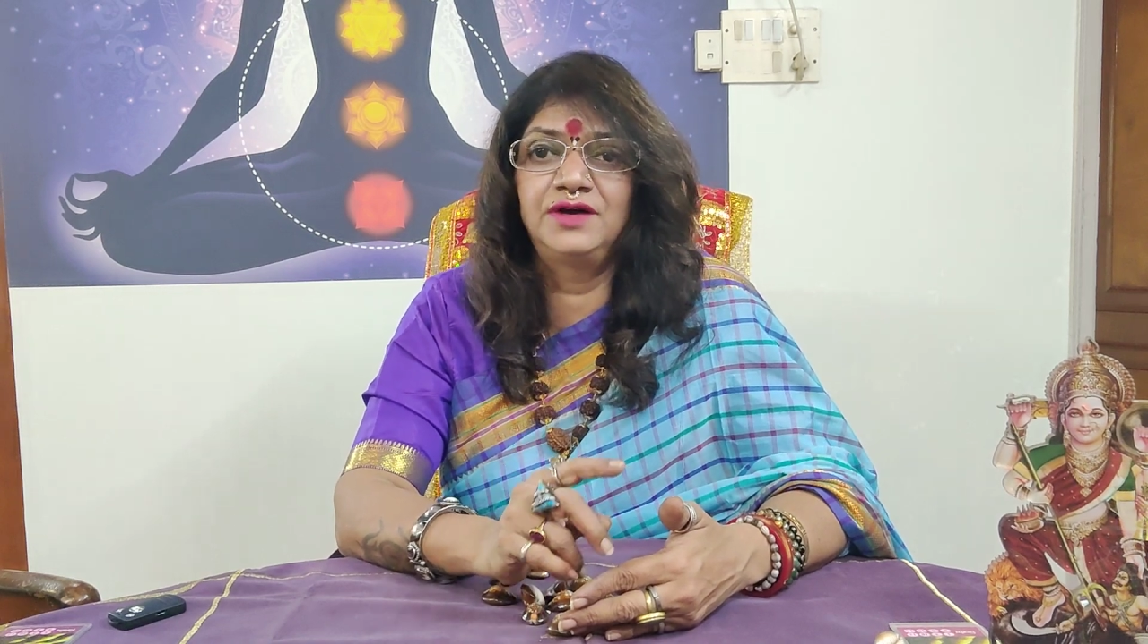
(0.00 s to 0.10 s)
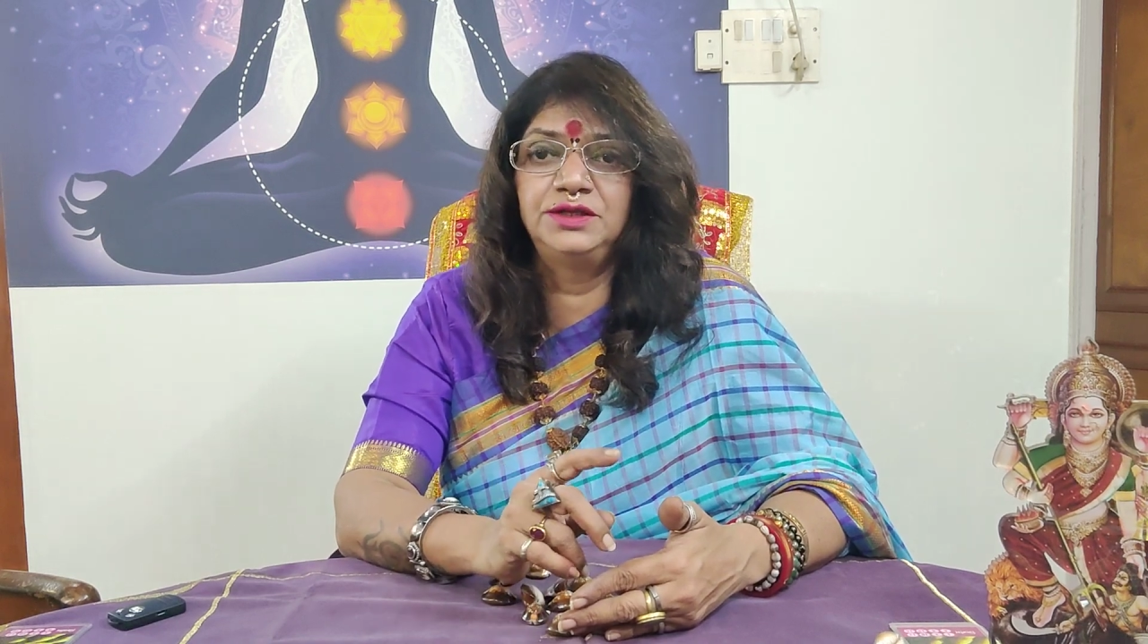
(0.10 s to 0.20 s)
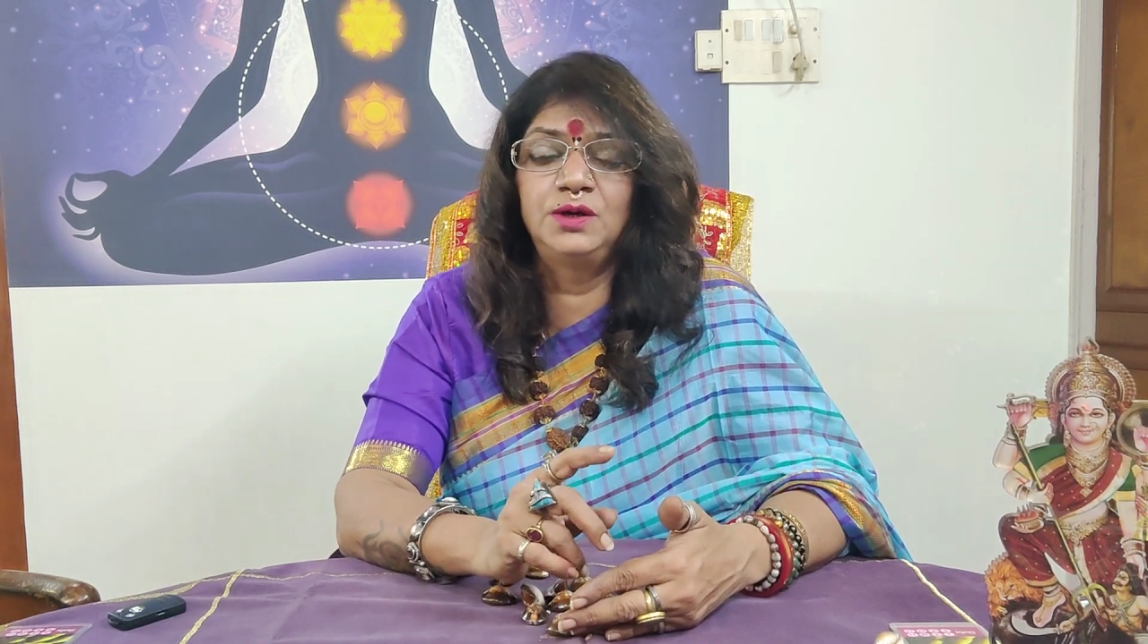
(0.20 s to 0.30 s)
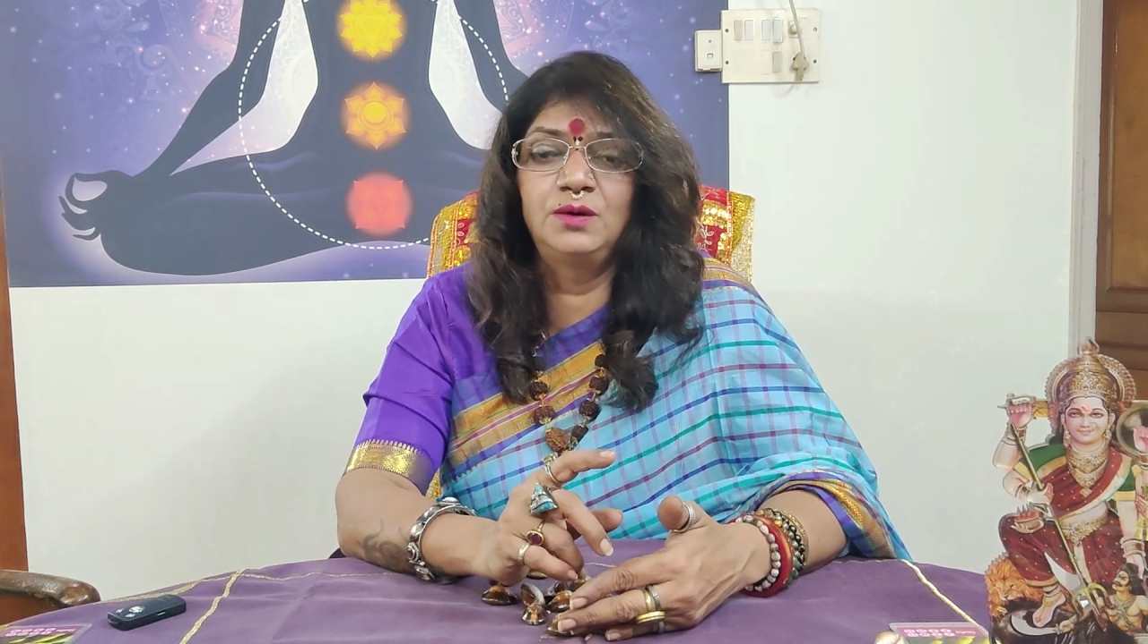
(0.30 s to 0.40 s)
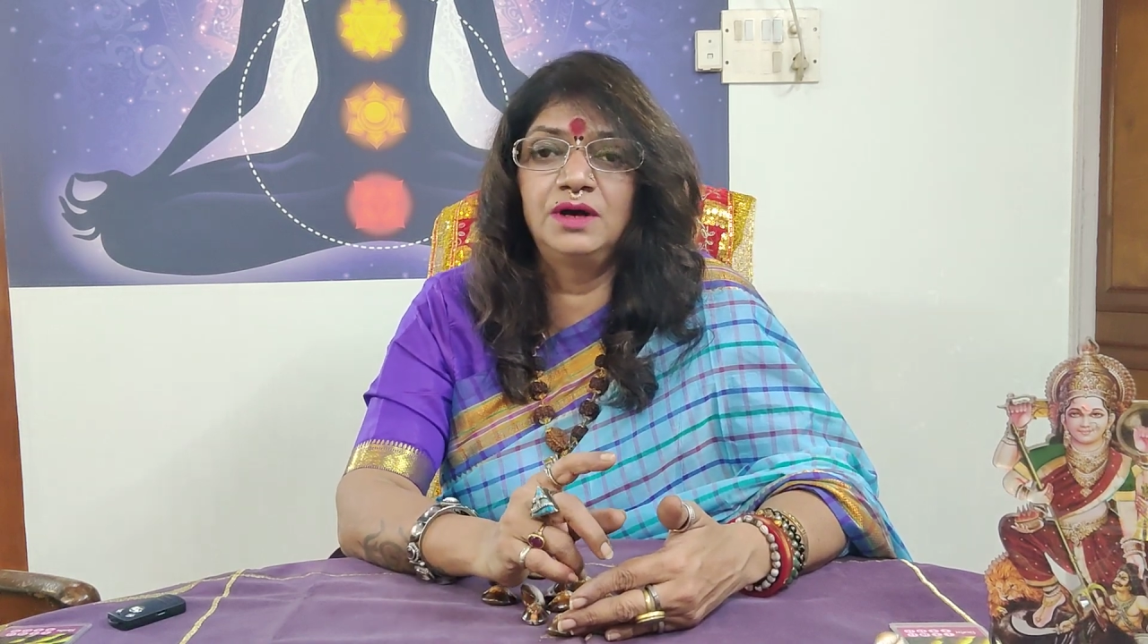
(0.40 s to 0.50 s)

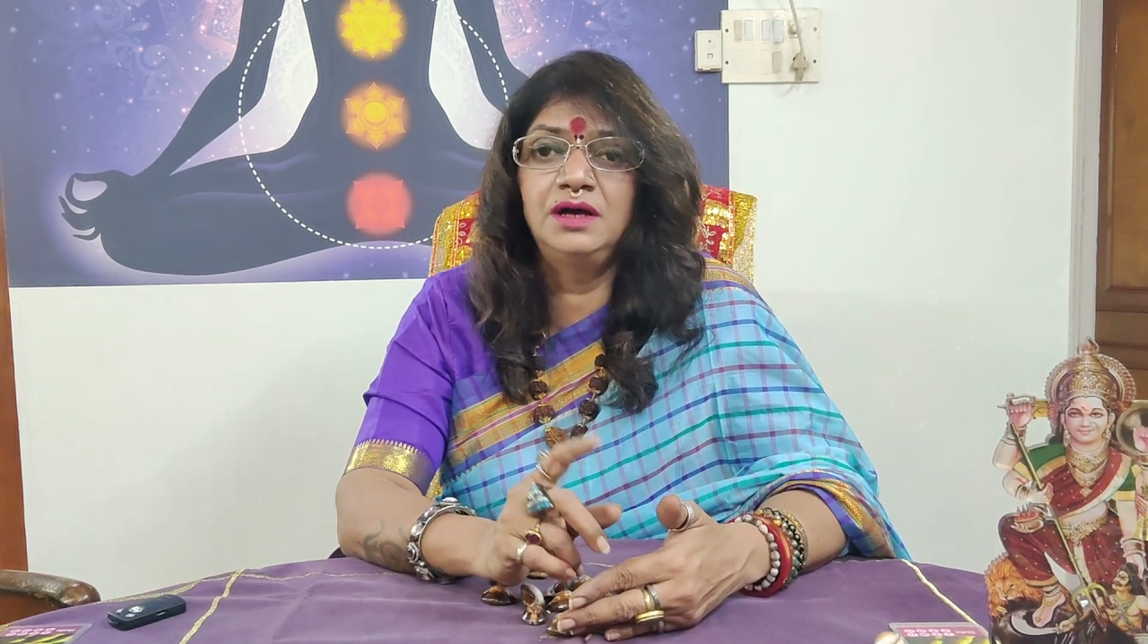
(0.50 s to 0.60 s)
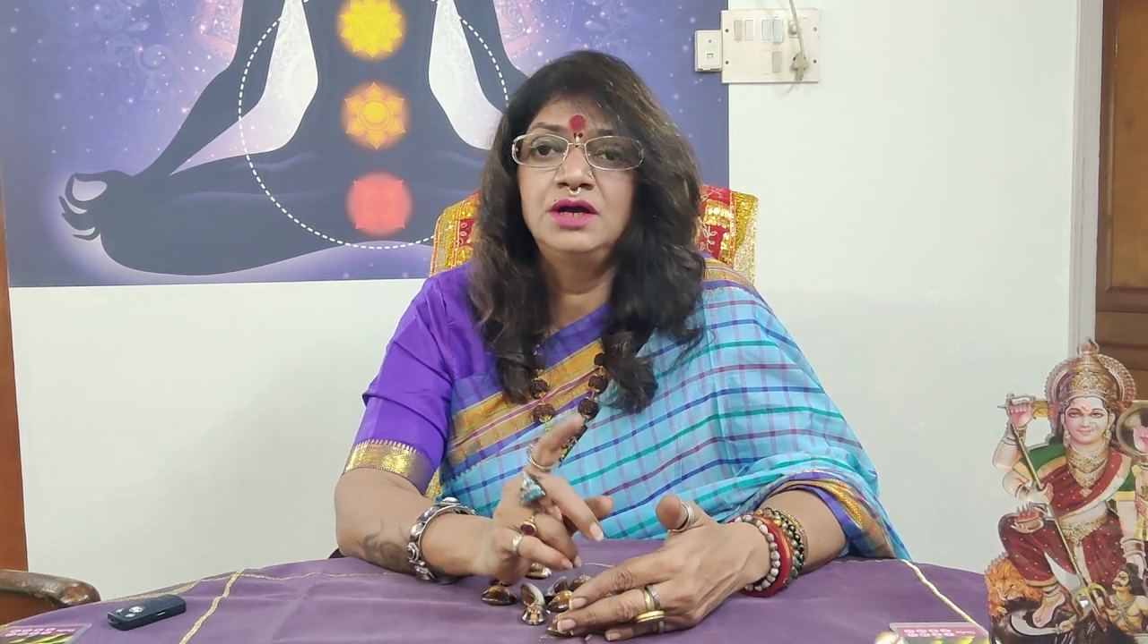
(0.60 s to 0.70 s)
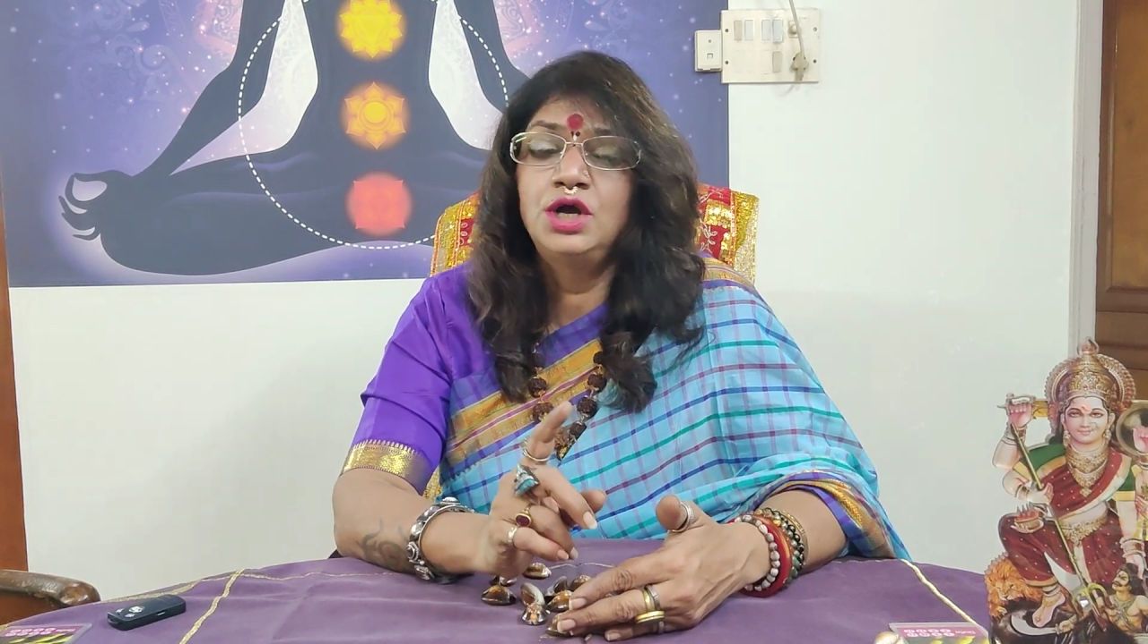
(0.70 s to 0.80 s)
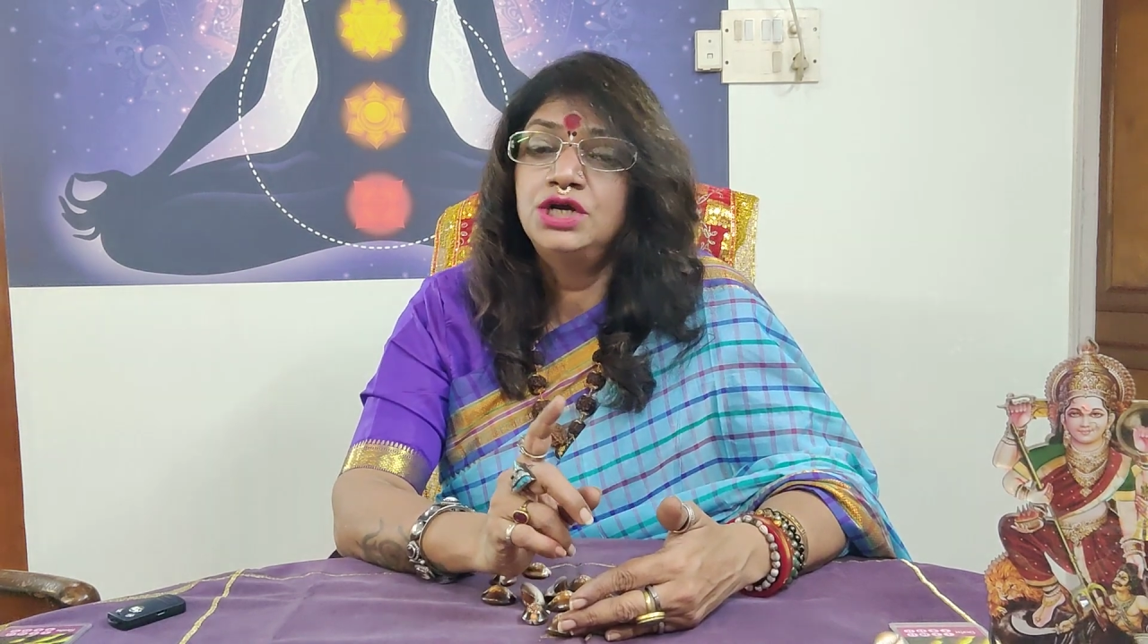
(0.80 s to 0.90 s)
फायदा होगा